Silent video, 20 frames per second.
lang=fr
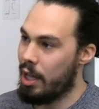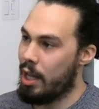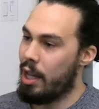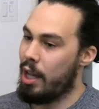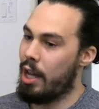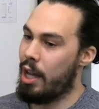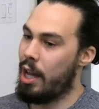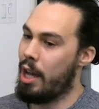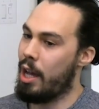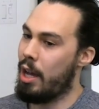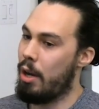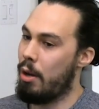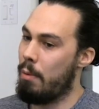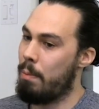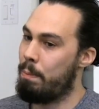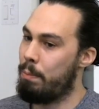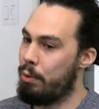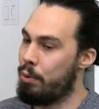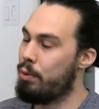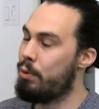Euh,
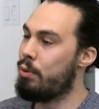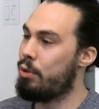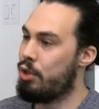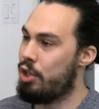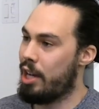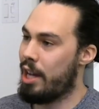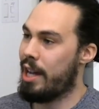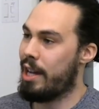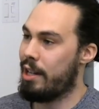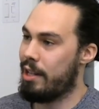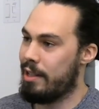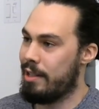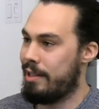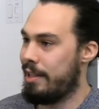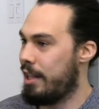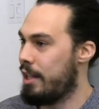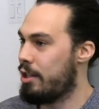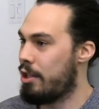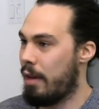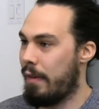beaucoup de gens
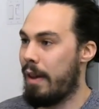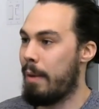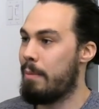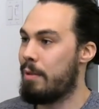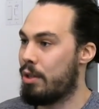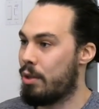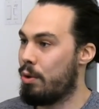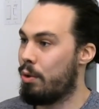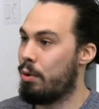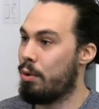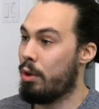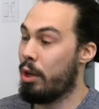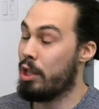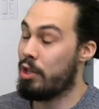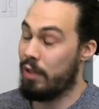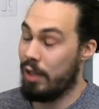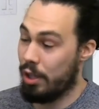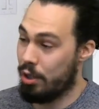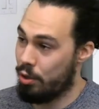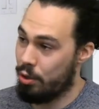disent le même discours que tu
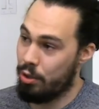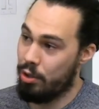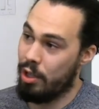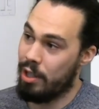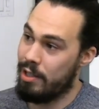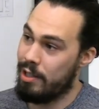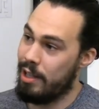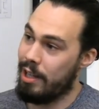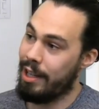viens juste de dire,